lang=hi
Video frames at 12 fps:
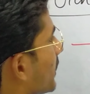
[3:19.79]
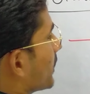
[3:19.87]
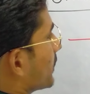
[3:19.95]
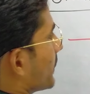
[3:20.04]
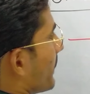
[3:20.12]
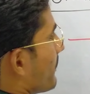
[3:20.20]
किया
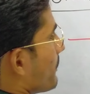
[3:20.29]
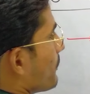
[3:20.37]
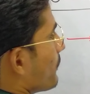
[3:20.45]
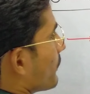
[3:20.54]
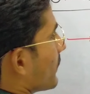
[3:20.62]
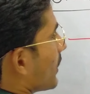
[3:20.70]
गया था
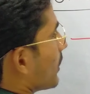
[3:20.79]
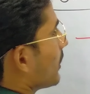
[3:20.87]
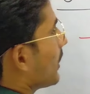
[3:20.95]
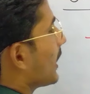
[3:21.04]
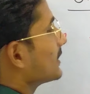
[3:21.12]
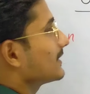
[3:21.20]

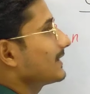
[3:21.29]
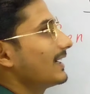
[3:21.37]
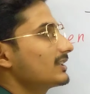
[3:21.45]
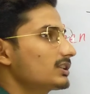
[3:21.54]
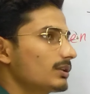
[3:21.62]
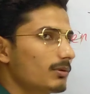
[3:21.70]
जैसे
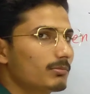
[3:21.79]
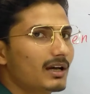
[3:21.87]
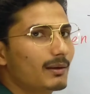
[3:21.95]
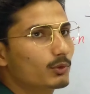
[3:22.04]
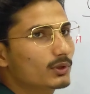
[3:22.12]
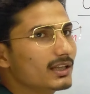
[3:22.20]
आज के समय में
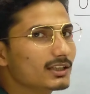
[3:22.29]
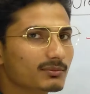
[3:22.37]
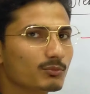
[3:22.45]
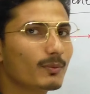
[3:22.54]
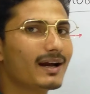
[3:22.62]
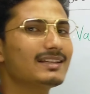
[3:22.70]
आप लोग नहीं ये
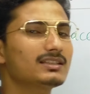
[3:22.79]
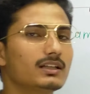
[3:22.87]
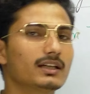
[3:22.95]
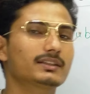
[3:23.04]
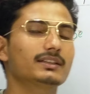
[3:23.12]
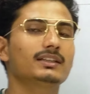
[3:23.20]
मोबाइल
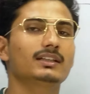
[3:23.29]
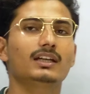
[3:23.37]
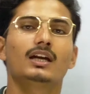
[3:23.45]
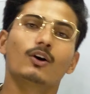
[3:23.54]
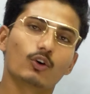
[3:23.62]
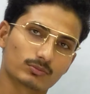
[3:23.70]
चलाते
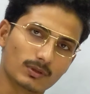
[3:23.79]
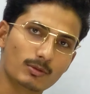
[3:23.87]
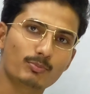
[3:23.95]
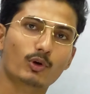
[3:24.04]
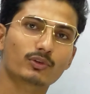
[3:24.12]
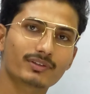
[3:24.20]
हैं उसमें
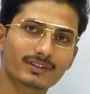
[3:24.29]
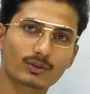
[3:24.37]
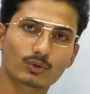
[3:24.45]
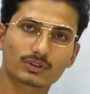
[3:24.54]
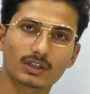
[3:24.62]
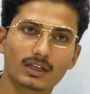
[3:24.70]
भी प्रोसेसर
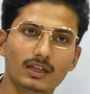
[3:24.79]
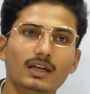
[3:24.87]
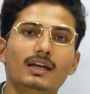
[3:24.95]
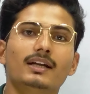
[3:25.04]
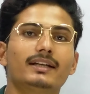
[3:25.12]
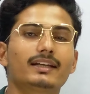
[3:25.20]
होता है
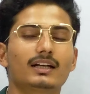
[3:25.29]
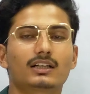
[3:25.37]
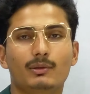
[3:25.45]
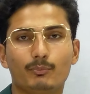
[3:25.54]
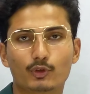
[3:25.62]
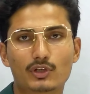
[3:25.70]
ठीक है
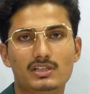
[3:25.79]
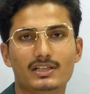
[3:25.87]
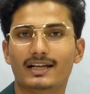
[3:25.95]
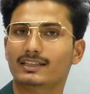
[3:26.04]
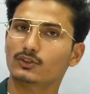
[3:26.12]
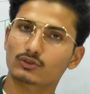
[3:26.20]
कंप्यूटर
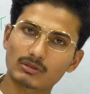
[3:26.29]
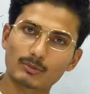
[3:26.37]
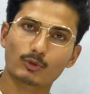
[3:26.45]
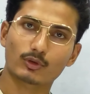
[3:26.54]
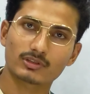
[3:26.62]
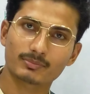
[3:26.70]
चलाते तो
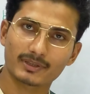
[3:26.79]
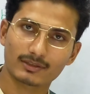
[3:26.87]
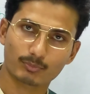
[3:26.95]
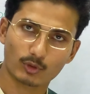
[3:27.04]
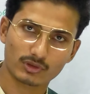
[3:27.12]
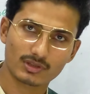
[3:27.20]
उसमें
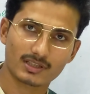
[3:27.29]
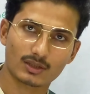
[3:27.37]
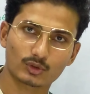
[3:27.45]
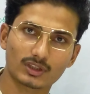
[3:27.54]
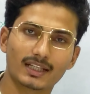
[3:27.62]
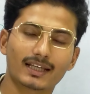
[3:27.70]
प्रोसेसर
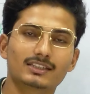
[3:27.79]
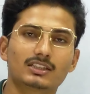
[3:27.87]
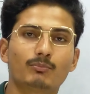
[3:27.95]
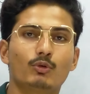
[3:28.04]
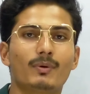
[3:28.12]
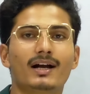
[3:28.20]
होता है लेकिन
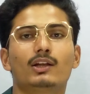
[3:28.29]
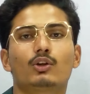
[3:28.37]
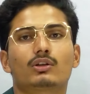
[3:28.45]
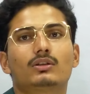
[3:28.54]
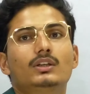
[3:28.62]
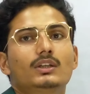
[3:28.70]
जब मोबाइल
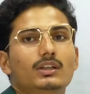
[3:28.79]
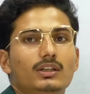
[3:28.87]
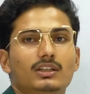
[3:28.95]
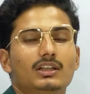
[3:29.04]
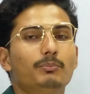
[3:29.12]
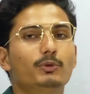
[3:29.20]
और
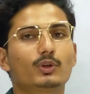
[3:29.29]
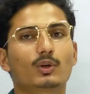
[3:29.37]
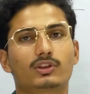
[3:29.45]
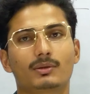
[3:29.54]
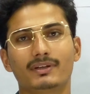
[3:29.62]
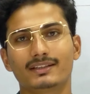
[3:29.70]
कंप्यूटर
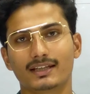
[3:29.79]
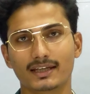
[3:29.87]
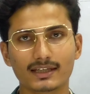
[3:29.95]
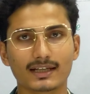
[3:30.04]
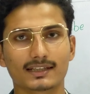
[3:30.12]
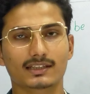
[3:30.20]
उस समय
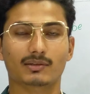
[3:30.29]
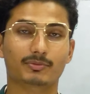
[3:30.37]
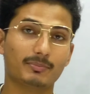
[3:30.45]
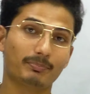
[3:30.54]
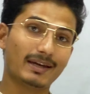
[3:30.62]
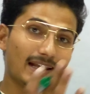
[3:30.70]
नहीं आया था
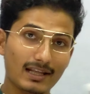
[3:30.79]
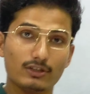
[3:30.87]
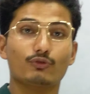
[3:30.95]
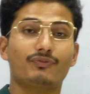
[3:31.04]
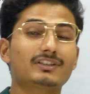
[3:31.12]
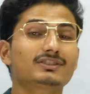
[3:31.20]
सबसे पहले
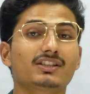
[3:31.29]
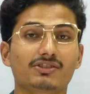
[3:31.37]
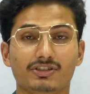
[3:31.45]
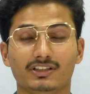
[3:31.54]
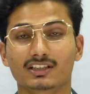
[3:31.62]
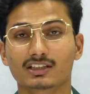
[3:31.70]
जो फर्स्ट
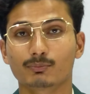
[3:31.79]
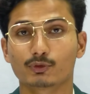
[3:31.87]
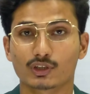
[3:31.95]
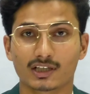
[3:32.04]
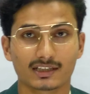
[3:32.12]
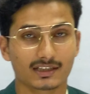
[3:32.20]
जनरेशन का
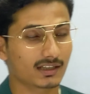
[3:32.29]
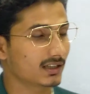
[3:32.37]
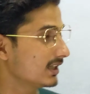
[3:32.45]
कंप्यूटर